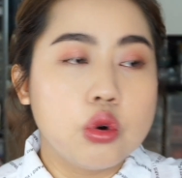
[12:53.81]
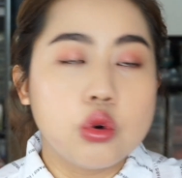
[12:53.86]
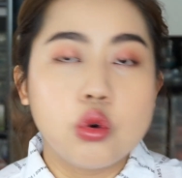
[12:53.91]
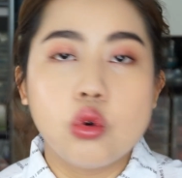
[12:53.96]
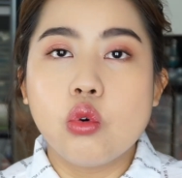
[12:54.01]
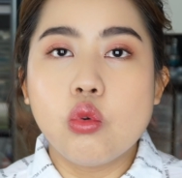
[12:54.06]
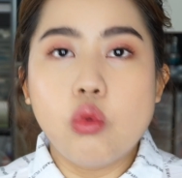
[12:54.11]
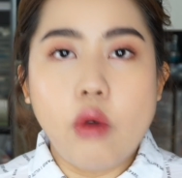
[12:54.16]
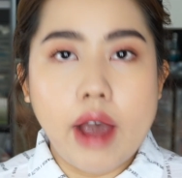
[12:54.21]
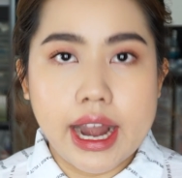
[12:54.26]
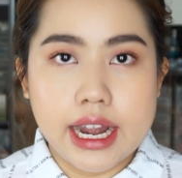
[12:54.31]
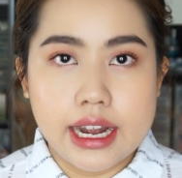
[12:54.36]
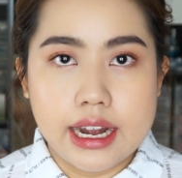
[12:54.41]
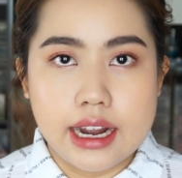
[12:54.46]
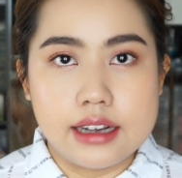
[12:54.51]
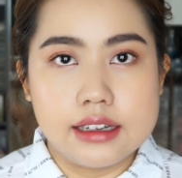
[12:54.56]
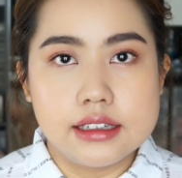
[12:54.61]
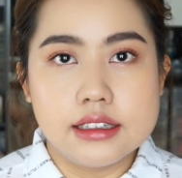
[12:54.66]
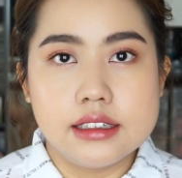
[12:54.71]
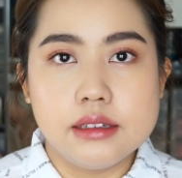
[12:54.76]
ทุกๆ วัน
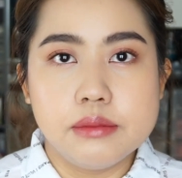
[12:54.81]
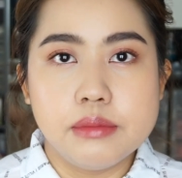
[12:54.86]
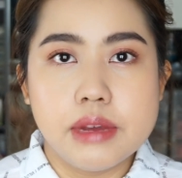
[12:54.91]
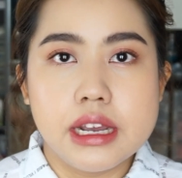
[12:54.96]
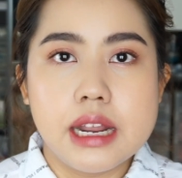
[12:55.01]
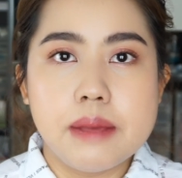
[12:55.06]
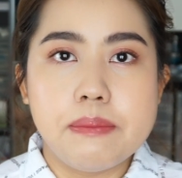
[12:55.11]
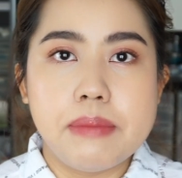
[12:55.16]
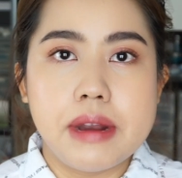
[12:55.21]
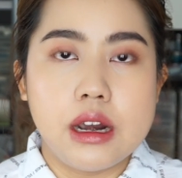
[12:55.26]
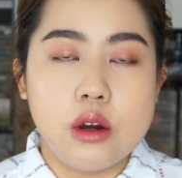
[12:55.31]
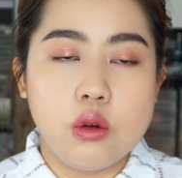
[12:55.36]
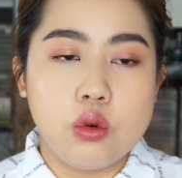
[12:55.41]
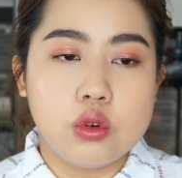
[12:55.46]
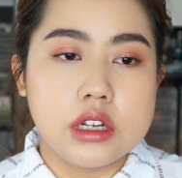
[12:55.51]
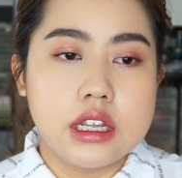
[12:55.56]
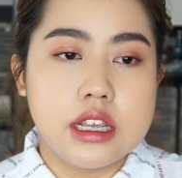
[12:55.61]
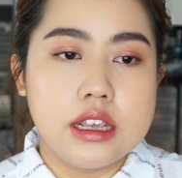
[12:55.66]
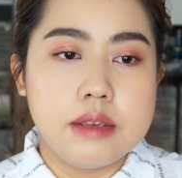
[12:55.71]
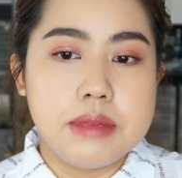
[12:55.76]
น่ะคือไม่ได้เป็นลุค
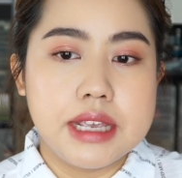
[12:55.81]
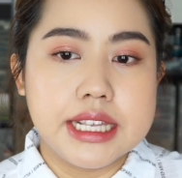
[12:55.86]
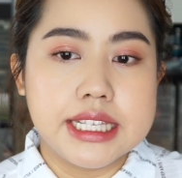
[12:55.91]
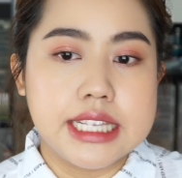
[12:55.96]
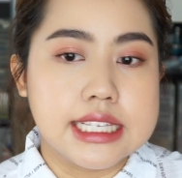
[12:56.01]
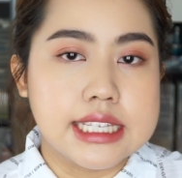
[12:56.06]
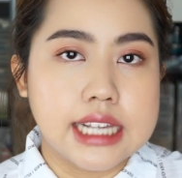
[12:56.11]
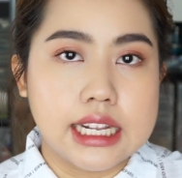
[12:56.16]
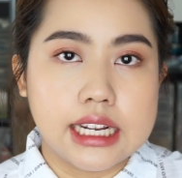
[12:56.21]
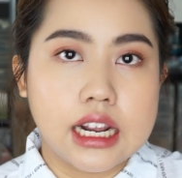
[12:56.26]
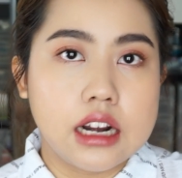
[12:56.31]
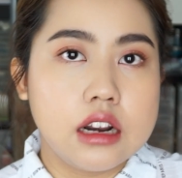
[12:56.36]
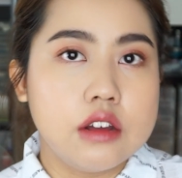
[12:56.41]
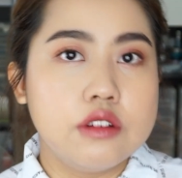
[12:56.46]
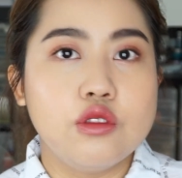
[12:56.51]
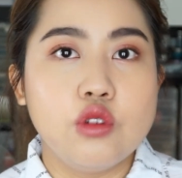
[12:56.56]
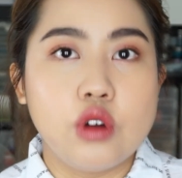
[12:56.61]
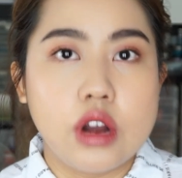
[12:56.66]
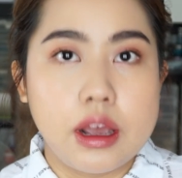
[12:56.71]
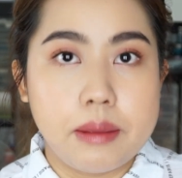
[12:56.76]
ที่มีสีสัน
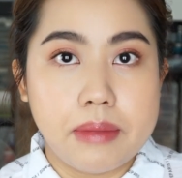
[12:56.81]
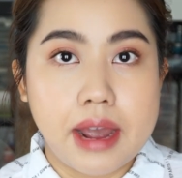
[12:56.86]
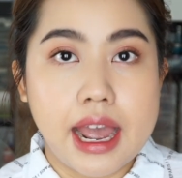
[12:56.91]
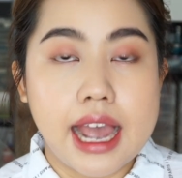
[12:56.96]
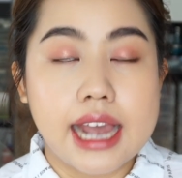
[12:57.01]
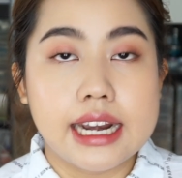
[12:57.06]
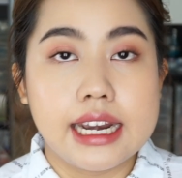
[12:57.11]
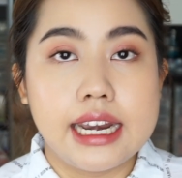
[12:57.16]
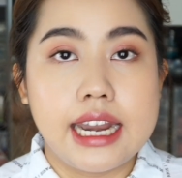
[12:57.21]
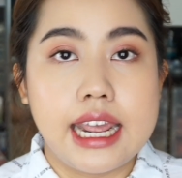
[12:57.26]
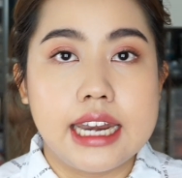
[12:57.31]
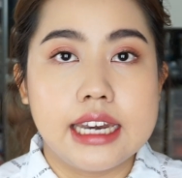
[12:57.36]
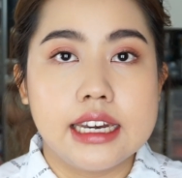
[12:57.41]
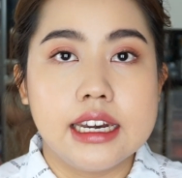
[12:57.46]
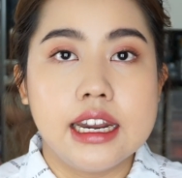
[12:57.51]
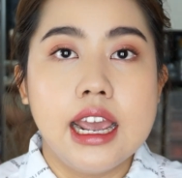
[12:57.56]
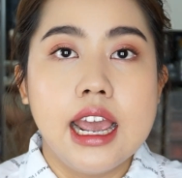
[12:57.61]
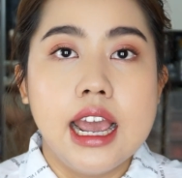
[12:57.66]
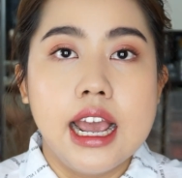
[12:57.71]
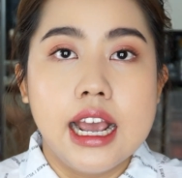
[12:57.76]
colorful ะไรมาก เน้น
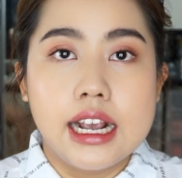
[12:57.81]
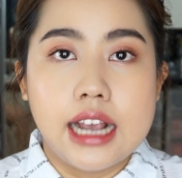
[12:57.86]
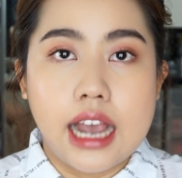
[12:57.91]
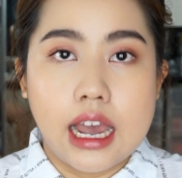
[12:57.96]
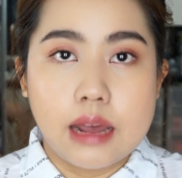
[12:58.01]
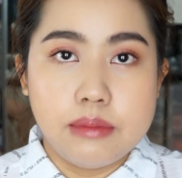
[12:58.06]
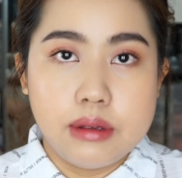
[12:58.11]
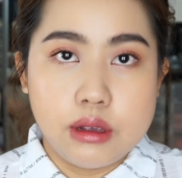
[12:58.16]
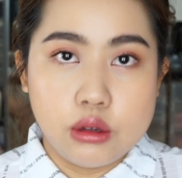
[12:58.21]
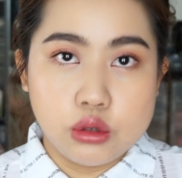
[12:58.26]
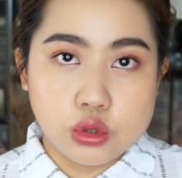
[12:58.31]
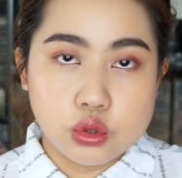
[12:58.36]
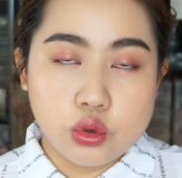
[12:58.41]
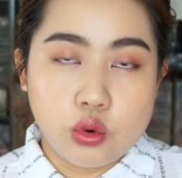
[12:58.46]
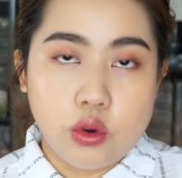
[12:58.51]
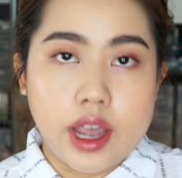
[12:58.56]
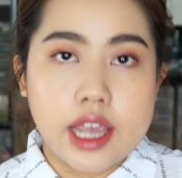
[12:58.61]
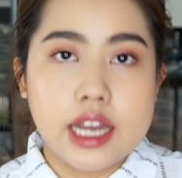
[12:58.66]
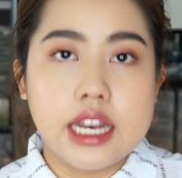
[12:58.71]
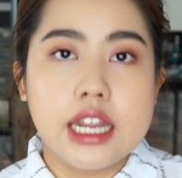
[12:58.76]
งานผิวส
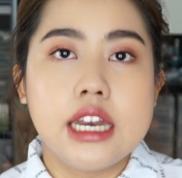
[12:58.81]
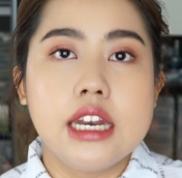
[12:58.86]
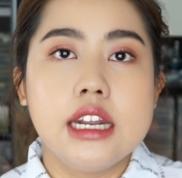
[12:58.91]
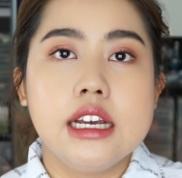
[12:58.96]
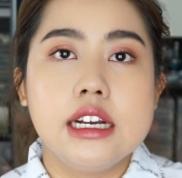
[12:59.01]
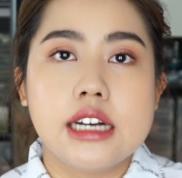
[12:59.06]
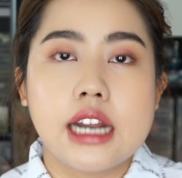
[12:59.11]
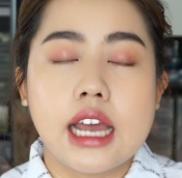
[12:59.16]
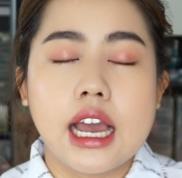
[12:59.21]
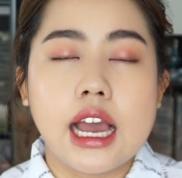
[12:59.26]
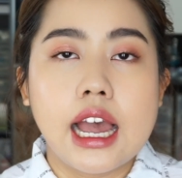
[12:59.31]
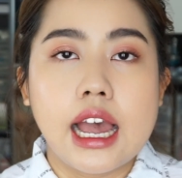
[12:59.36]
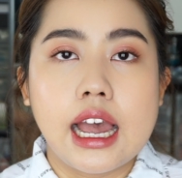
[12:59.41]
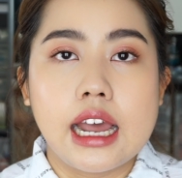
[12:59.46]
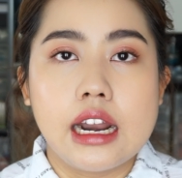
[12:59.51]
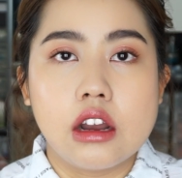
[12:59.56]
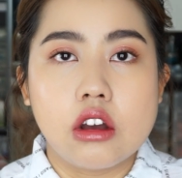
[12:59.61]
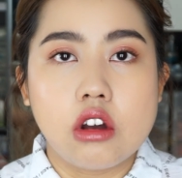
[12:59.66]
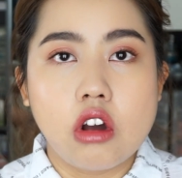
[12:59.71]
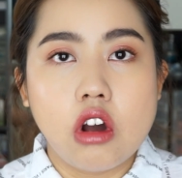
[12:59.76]
วยนิดนึงนะคะ
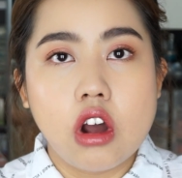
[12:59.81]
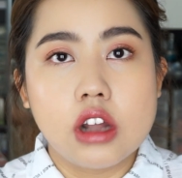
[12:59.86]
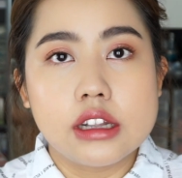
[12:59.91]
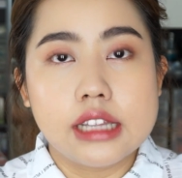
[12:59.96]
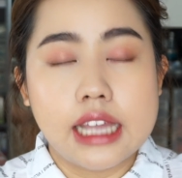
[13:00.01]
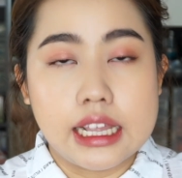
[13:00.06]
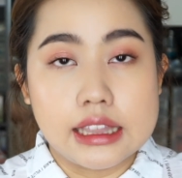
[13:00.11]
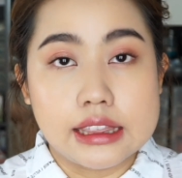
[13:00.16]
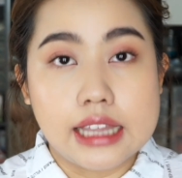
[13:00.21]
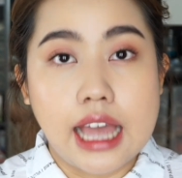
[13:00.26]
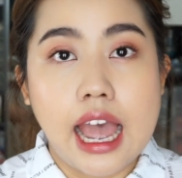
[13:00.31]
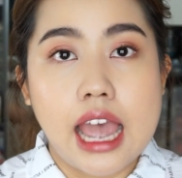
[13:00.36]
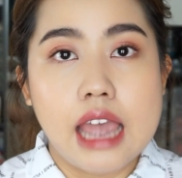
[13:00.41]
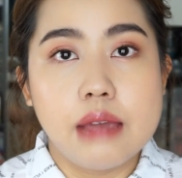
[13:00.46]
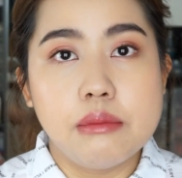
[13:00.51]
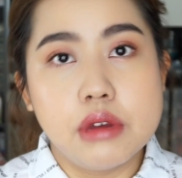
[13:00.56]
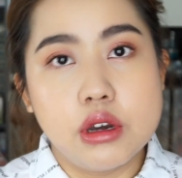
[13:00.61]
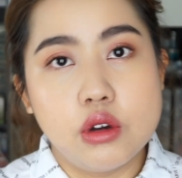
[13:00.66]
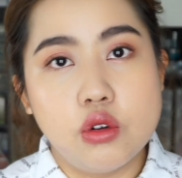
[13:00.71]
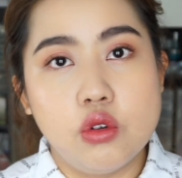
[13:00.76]
แล้วก็แต่งตาให้
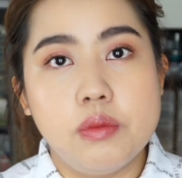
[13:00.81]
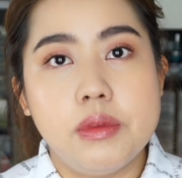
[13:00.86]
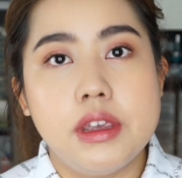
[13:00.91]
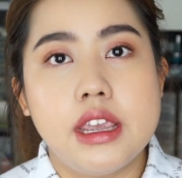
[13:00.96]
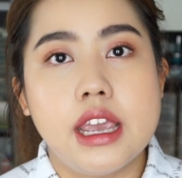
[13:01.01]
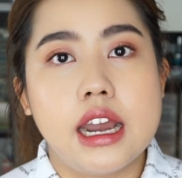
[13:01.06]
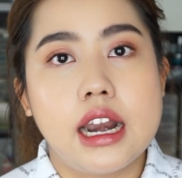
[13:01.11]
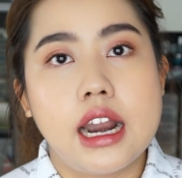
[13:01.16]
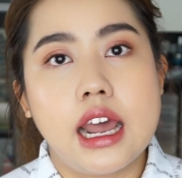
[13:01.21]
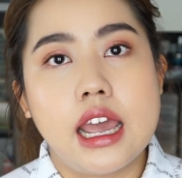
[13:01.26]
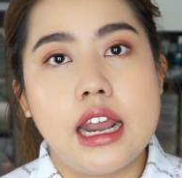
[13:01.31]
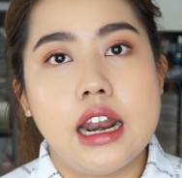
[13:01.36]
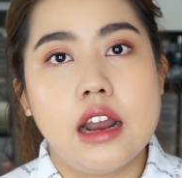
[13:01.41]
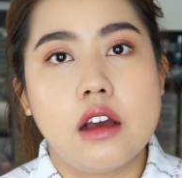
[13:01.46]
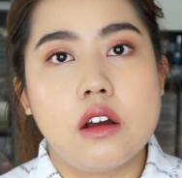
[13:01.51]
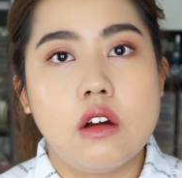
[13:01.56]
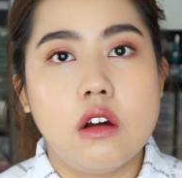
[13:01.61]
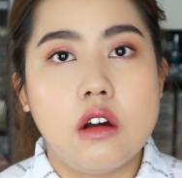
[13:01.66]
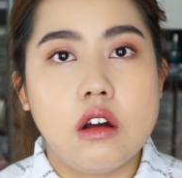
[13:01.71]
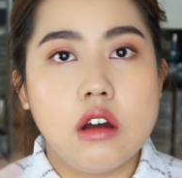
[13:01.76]
มันดูมีอะไร แล้
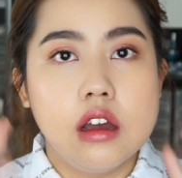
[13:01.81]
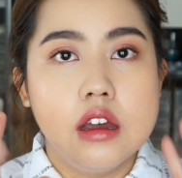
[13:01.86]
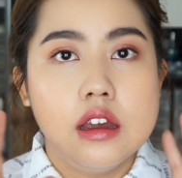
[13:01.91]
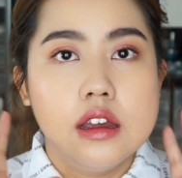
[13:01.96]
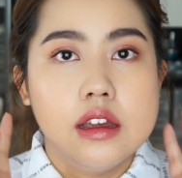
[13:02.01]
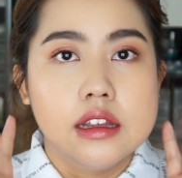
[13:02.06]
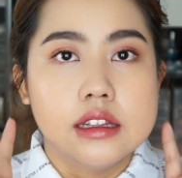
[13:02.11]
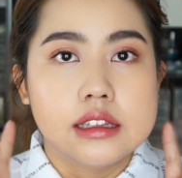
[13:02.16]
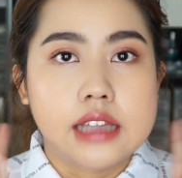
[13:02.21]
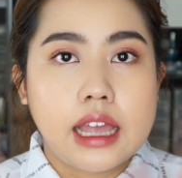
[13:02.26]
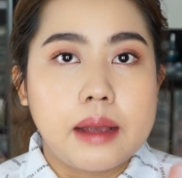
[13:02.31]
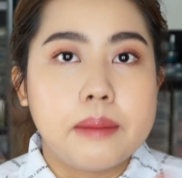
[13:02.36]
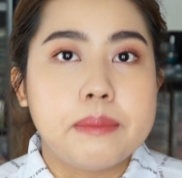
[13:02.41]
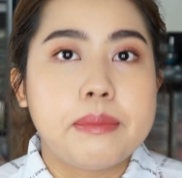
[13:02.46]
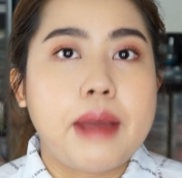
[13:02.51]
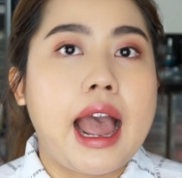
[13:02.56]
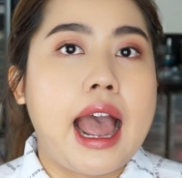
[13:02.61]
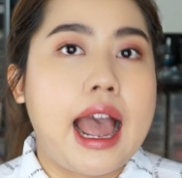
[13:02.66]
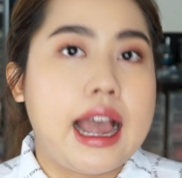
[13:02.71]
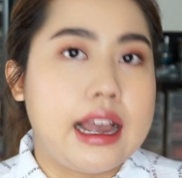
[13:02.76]
วก็แต่ง
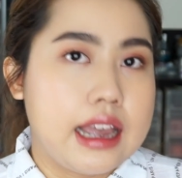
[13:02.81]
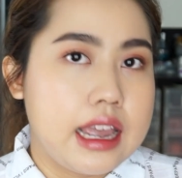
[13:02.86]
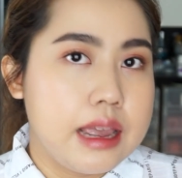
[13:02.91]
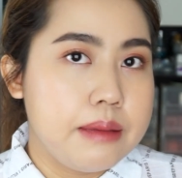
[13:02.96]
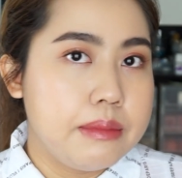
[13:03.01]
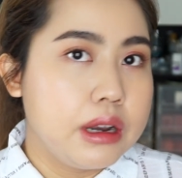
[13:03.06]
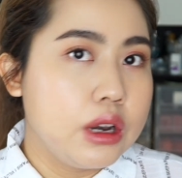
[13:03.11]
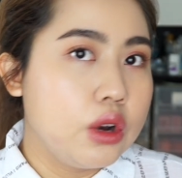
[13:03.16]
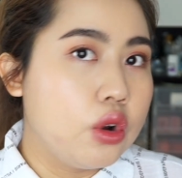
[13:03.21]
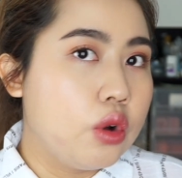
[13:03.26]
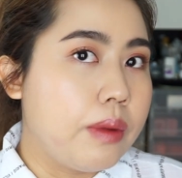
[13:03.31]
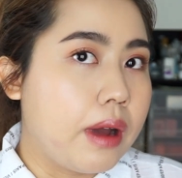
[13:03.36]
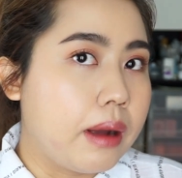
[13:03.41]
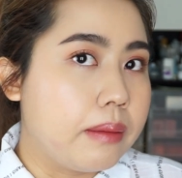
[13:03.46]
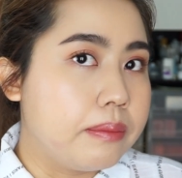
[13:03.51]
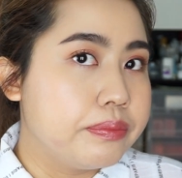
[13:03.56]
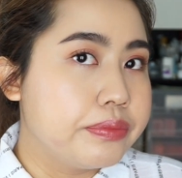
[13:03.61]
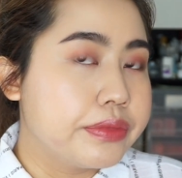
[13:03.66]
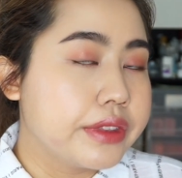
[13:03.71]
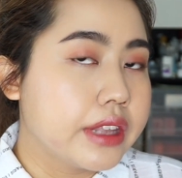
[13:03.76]
ปากให้มันดูแบบ
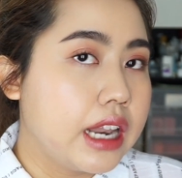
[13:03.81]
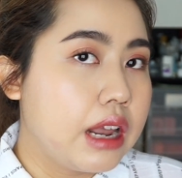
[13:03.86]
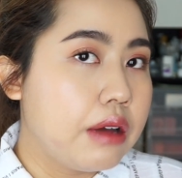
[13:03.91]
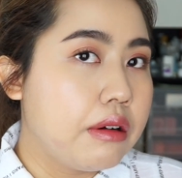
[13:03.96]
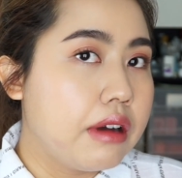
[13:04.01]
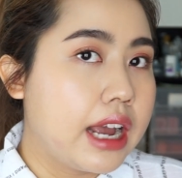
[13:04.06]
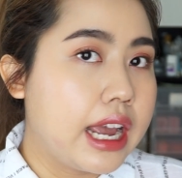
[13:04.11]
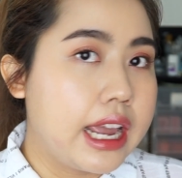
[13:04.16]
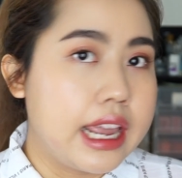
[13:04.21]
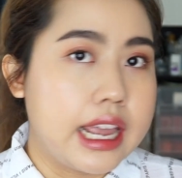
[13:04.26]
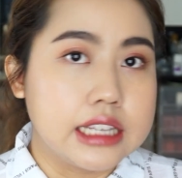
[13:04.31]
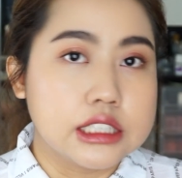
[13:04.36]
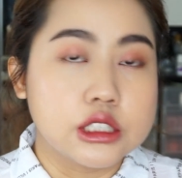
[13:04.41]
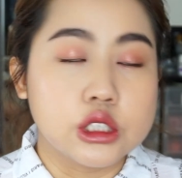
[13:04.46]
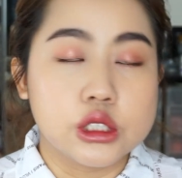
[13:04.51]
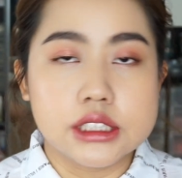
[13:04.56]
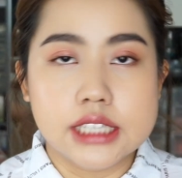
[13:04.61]
เรียกว่าไงอะสด